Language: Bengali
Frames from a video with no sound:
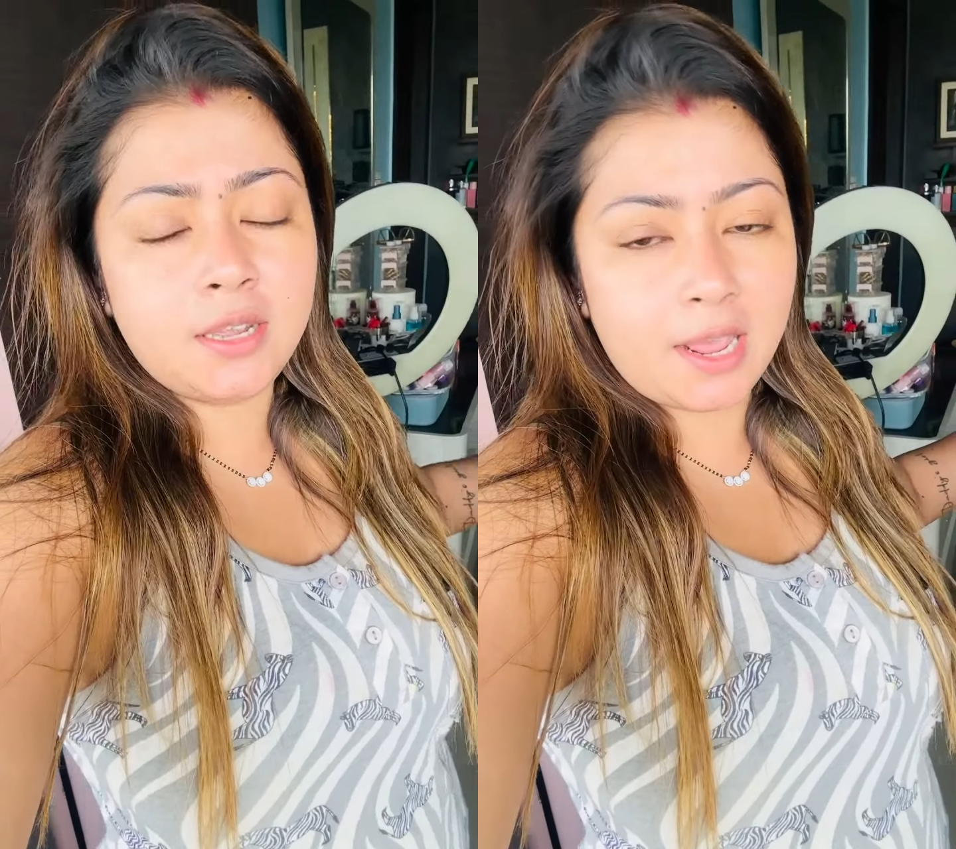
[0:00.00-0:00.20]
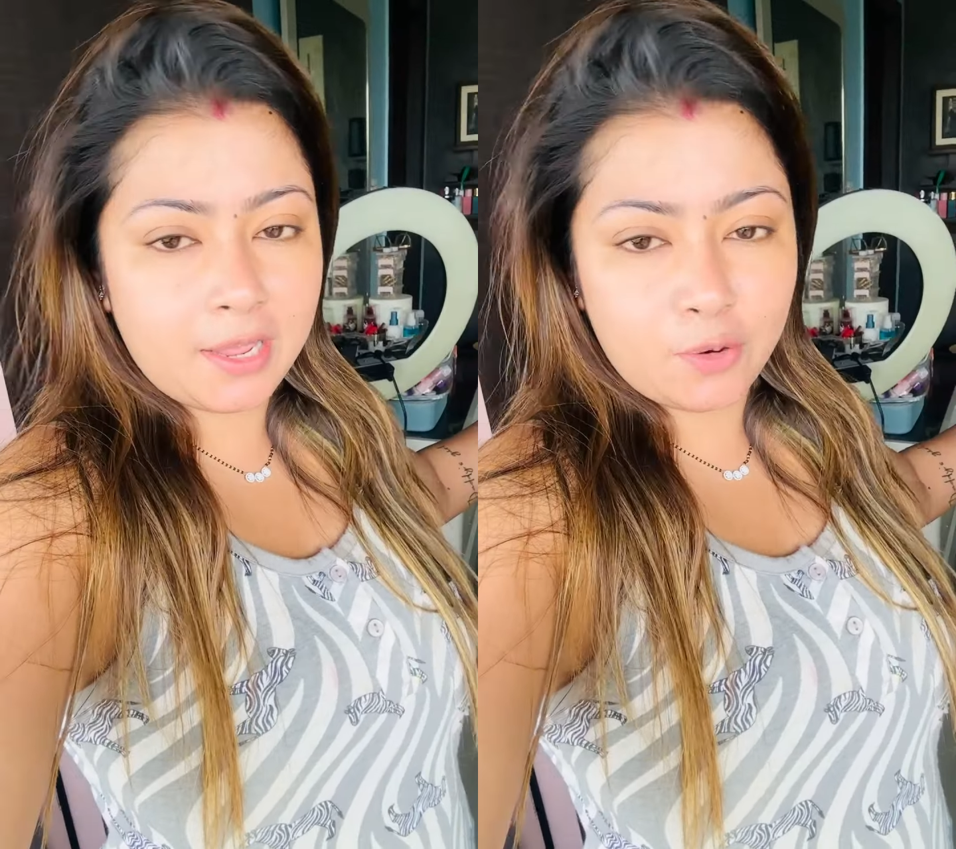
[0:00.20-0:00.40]

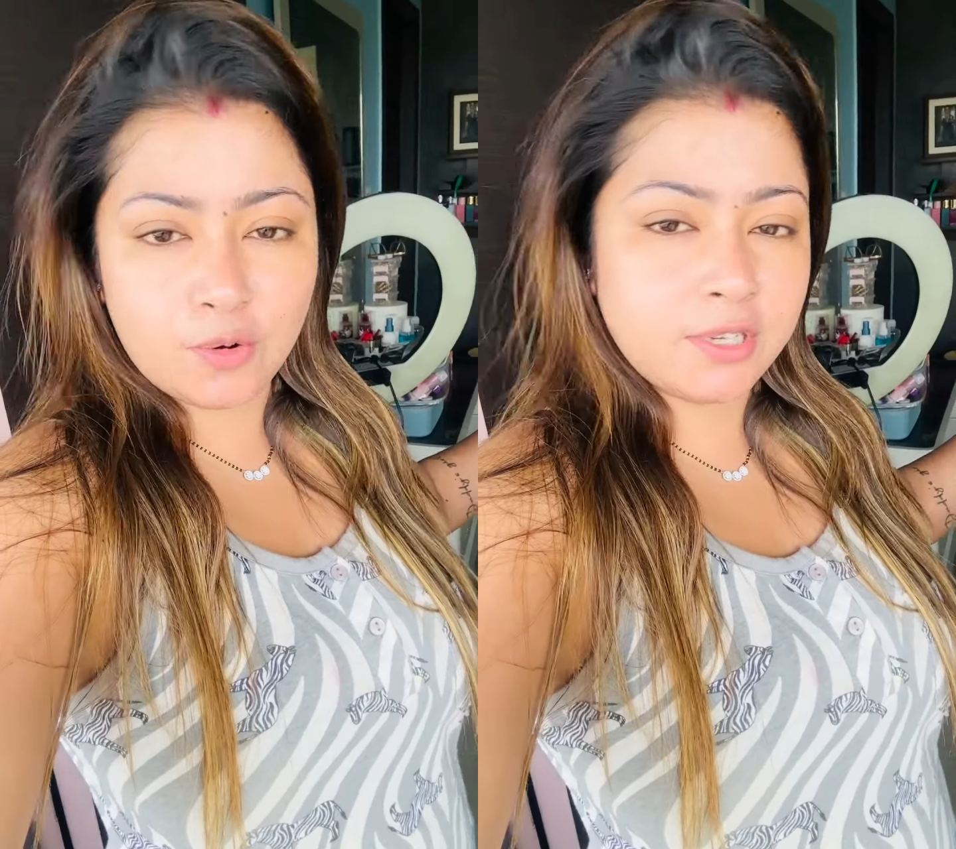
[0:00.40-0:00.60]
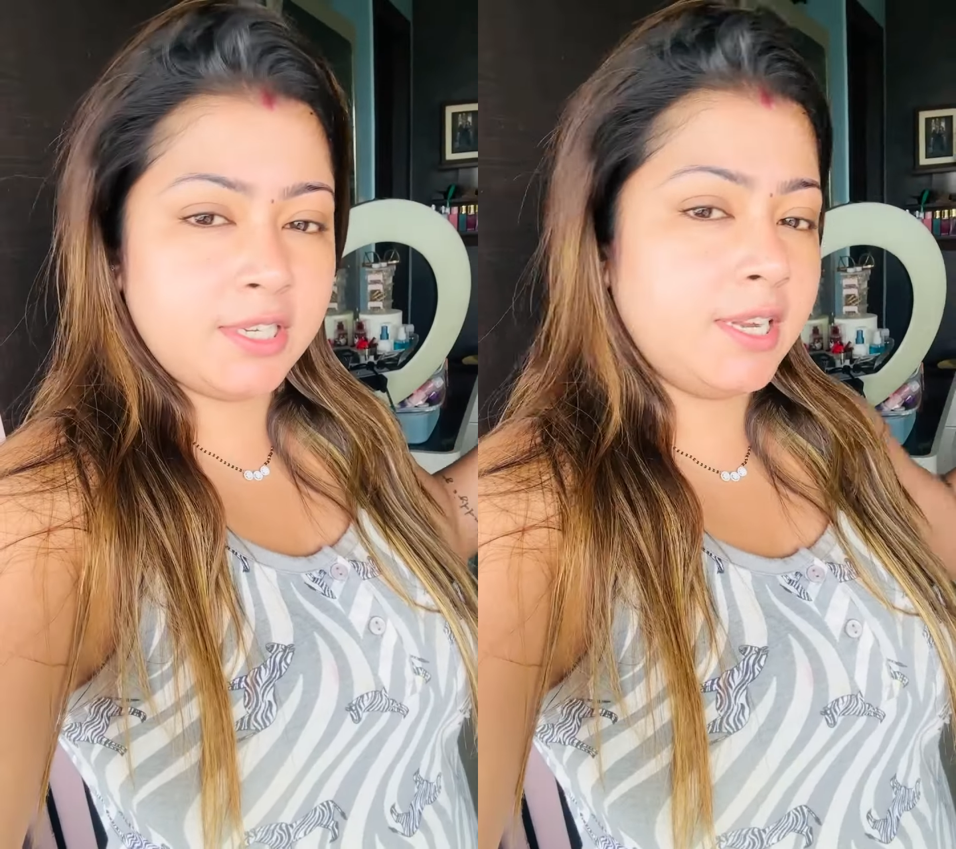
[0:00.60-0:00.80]
এই
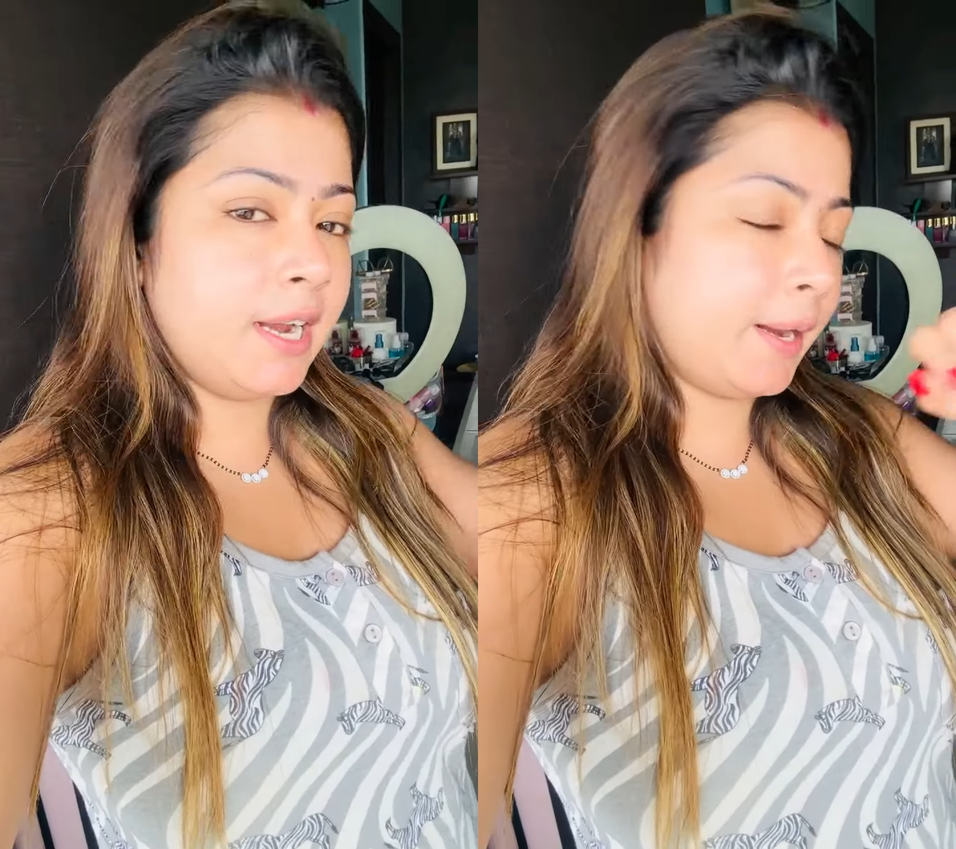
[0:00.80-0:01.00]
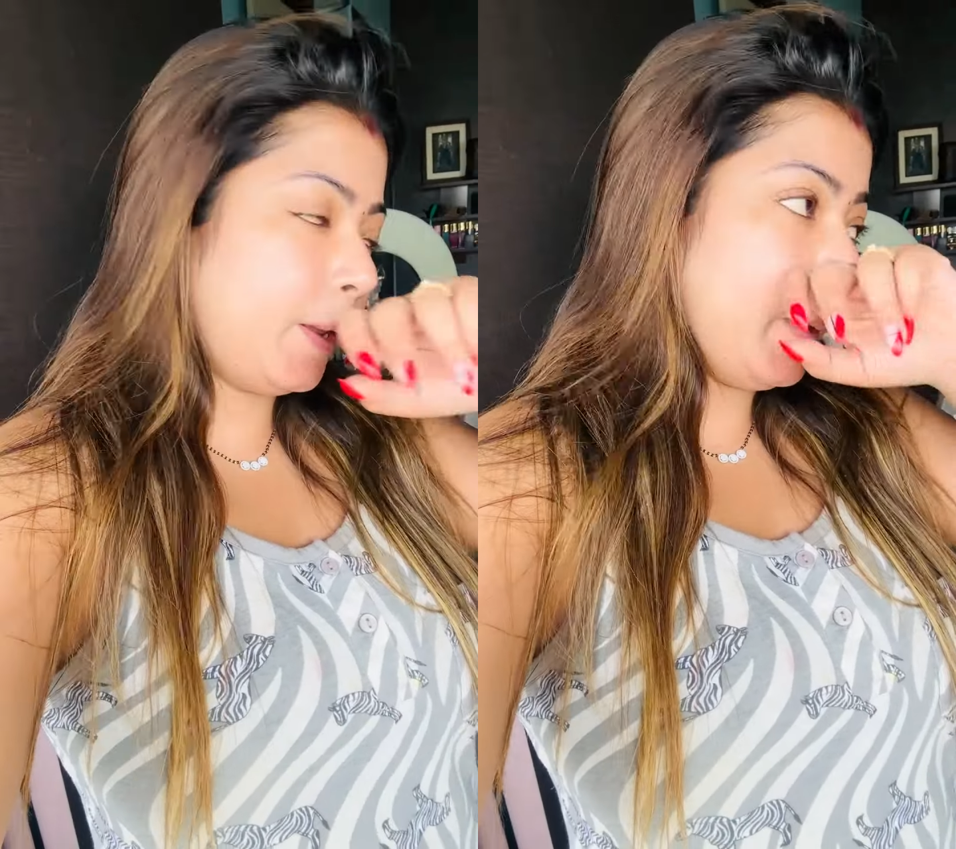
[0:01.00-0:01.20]
করছি
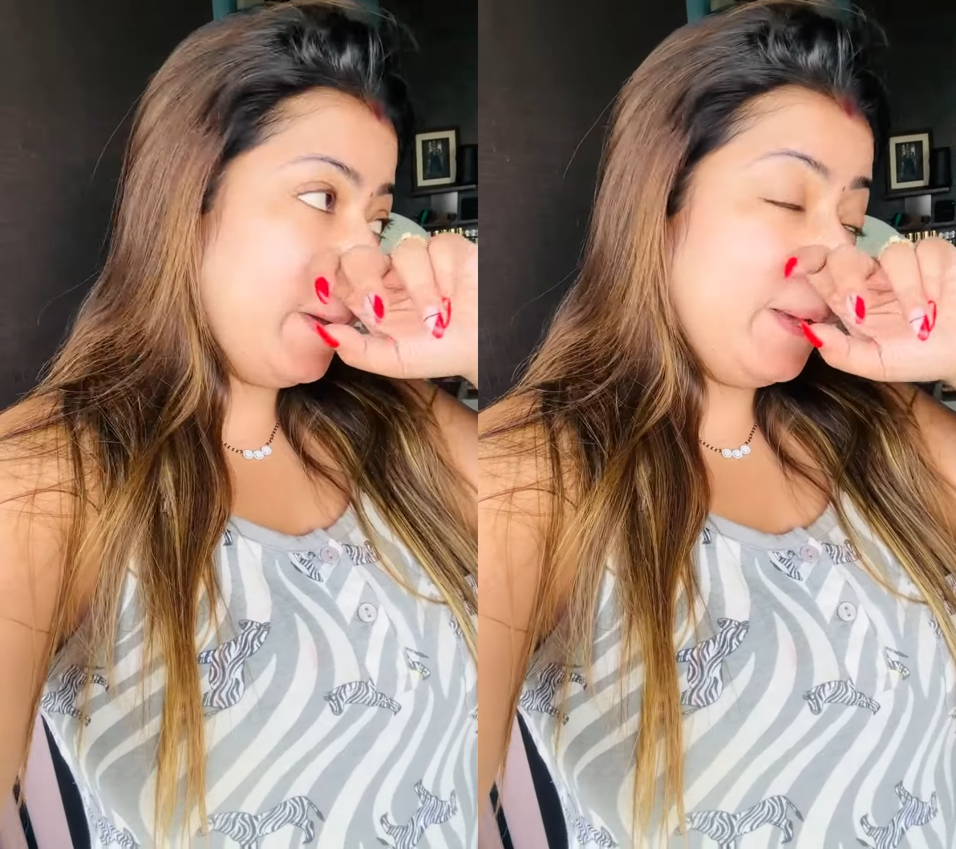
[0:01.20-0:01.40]
আর কি